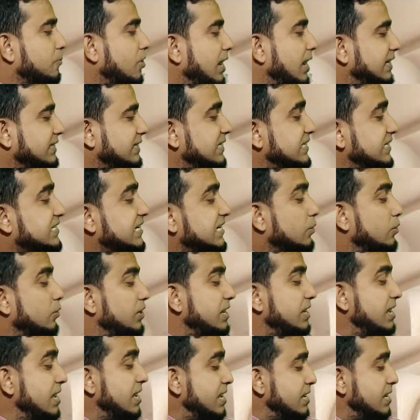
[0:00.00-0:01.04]
করার চেষ্টা করি
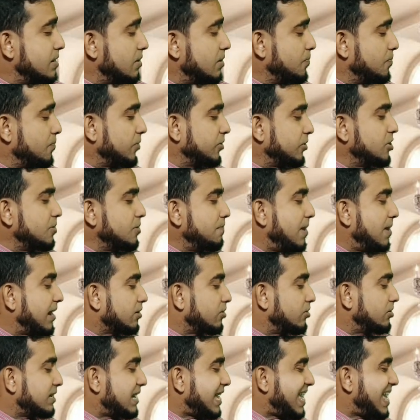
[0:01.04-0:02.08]
যেমন প্রথম
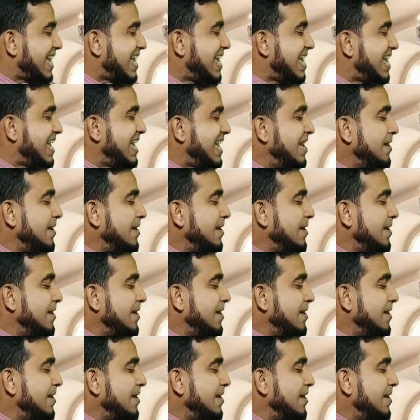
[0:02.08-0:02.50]
বাক্যটা এ